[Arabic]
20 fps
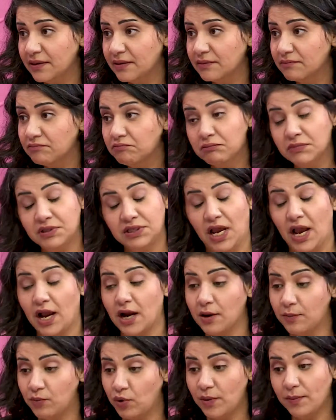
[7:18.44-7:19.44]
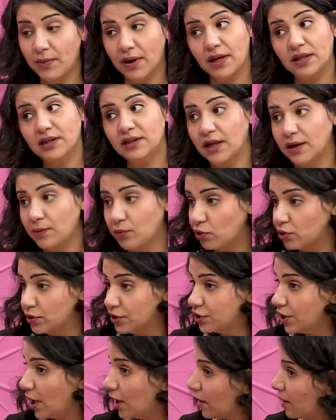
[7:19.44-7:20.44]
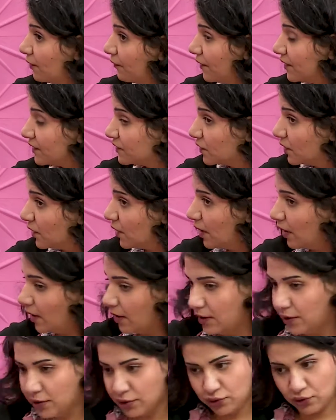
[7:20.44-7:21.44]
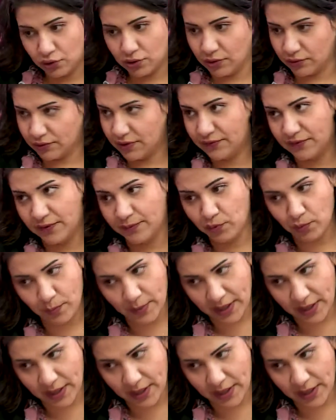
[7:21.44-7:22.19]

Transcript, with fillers: اه دي حاجه مهمه جدا انا ما كنتش اعرفها الصراحه شكرا استاذ فابيو